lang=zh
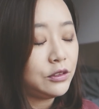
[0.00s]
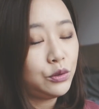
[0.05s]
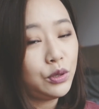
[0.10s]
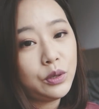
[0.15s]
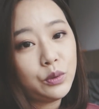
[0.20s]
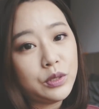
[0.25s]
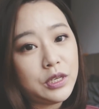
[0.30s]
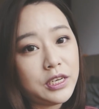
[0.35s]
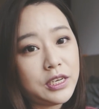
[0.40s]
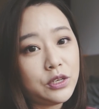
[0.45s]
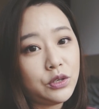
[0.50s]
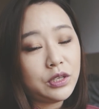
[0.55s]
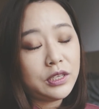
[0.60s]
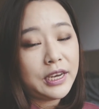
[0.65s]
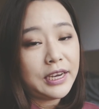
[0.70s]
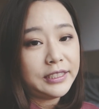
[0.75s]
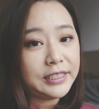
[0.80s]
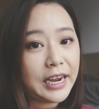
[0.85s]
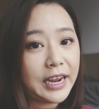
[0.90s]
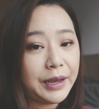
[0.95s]
所以我今天就
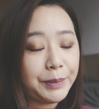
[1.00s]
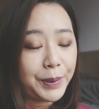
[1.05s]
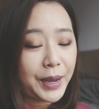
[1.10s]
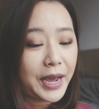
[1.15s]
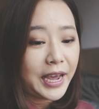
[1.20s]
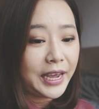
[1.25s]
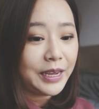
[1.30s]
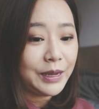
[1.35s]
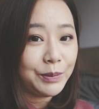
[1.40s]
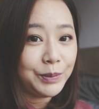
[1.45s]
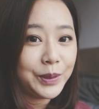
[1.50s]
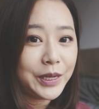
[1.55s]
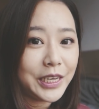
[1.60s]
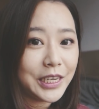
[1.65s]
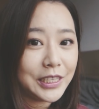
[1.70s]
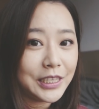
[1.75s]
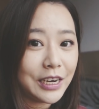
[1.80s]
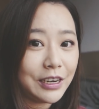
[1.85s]
在家里拍影片。